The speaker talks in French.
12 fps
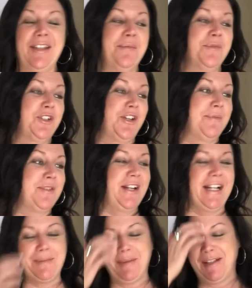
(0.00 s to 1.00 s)
Ben, moi, j'aime ça
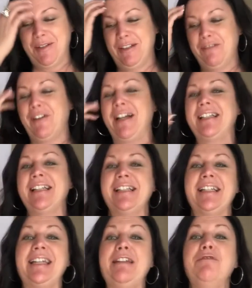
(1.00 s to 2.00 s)
l'expression des Français
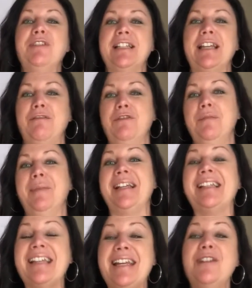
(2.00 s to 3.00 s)
de kiffer sa vie. Ben,
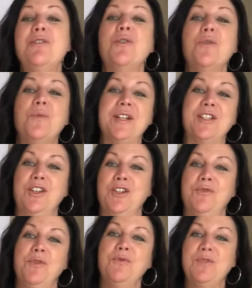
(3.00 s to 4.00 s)
c'est là où est-ce que
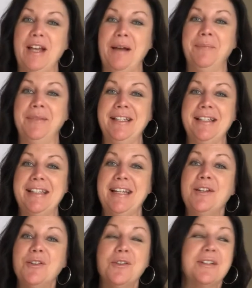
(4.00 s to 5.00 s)
je veux vous emmener. C'est
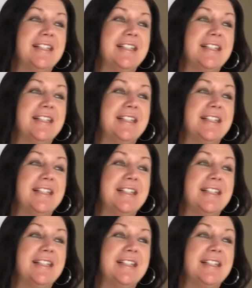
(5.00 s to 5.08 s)
là.